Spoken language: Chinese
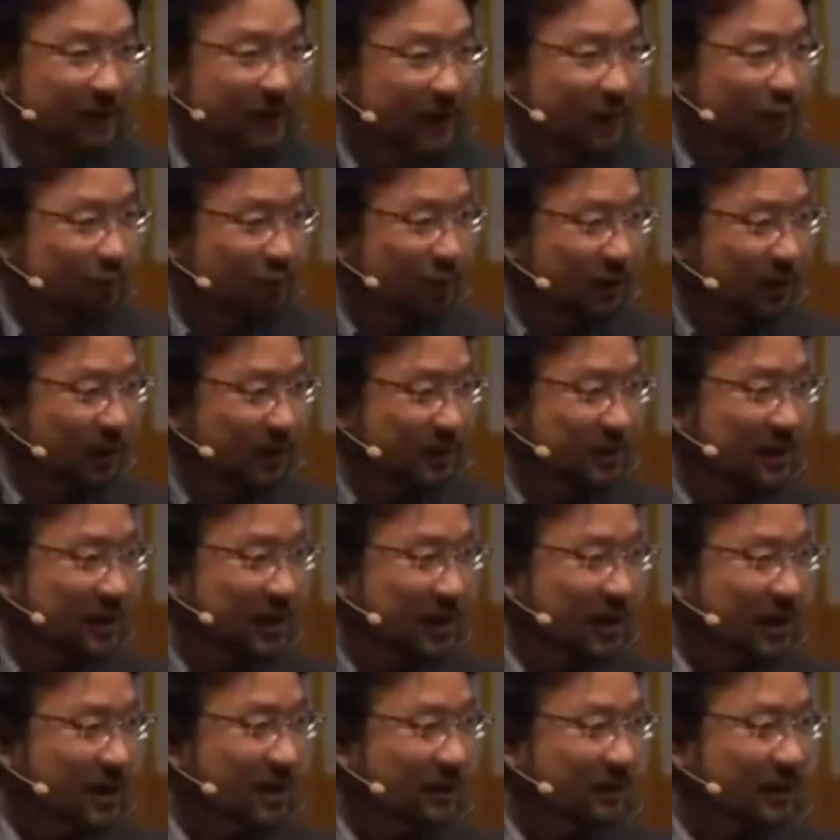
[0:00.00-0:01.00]
耶稣的人性，
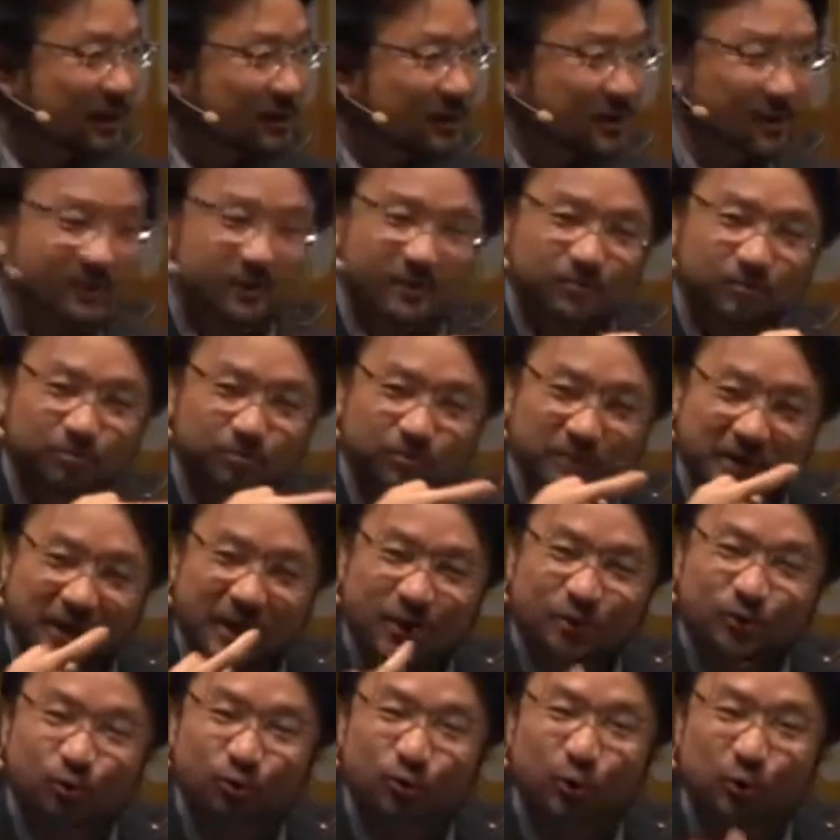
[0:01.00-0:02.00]
但是。耶
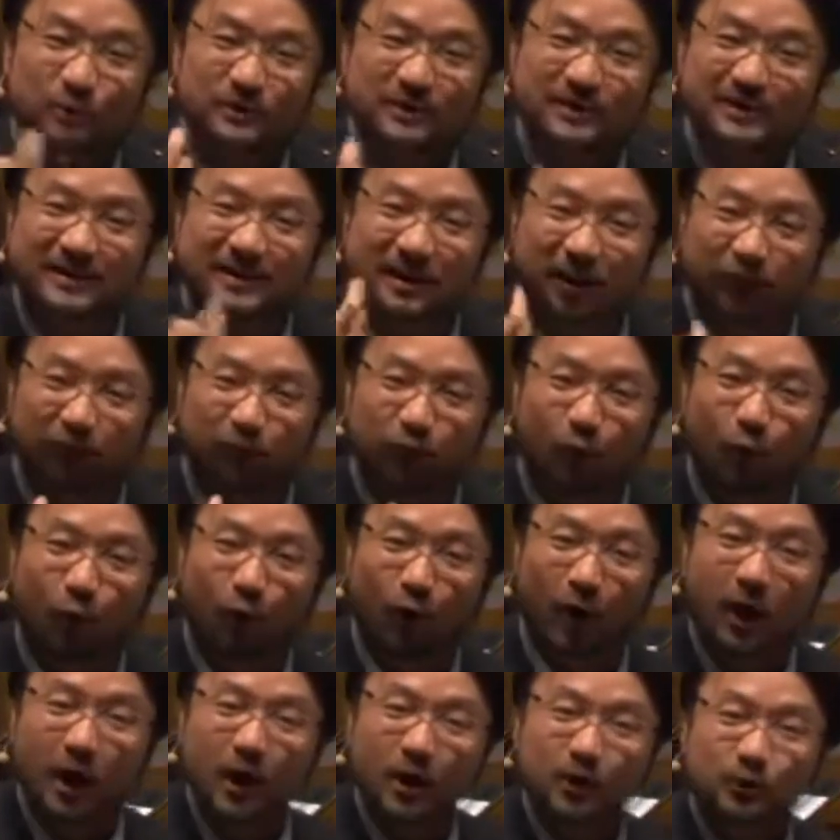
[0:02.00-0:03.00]
稣从死里复活
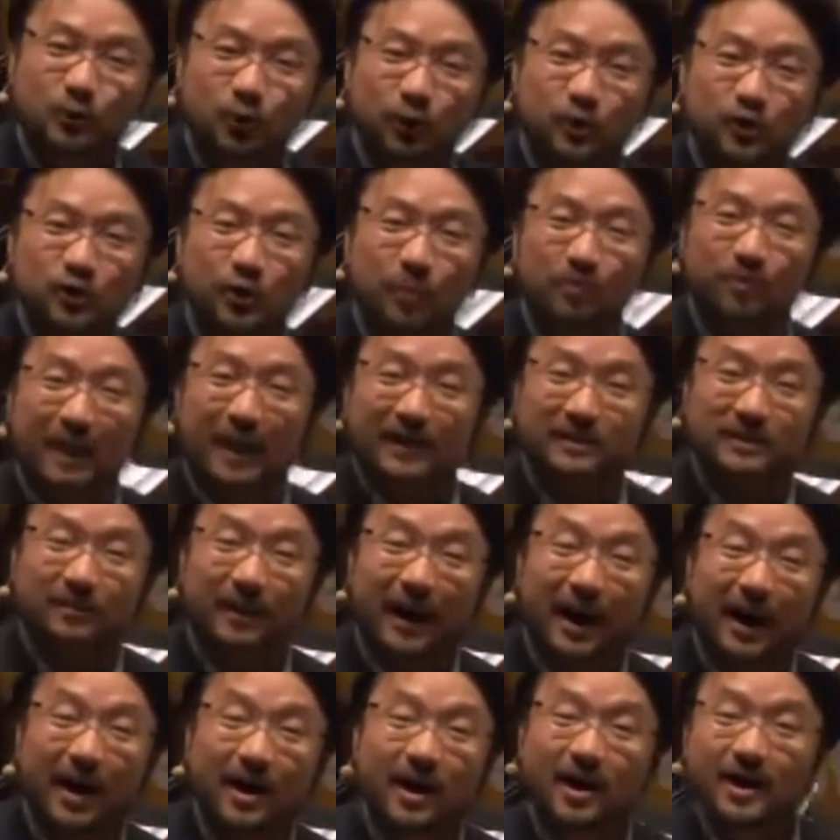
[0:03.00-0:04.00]
了，所以就把什
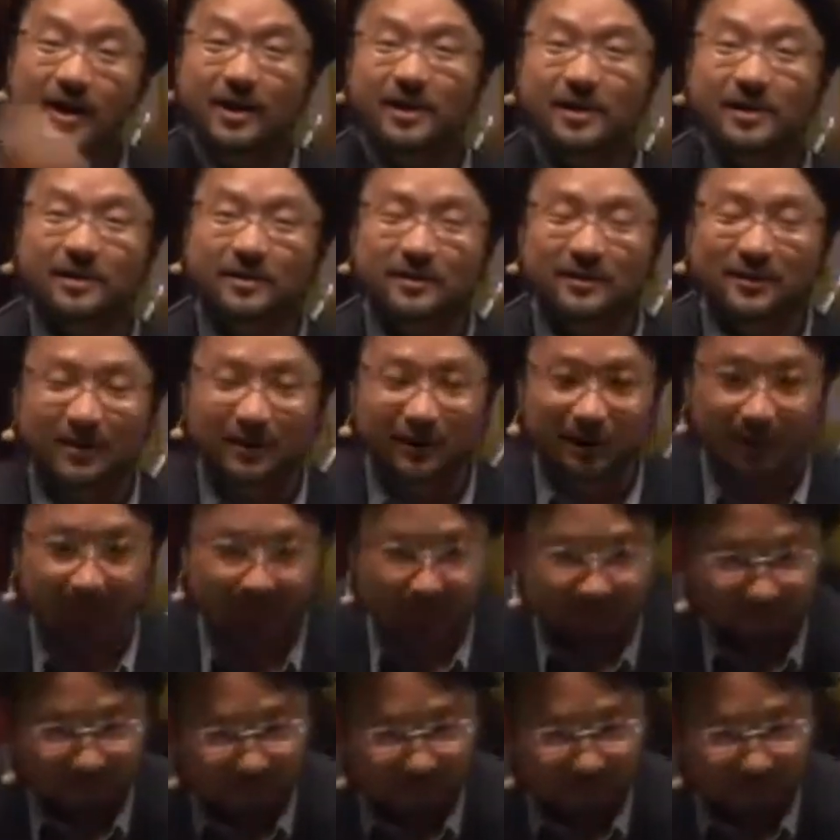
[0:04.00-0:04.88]
么那个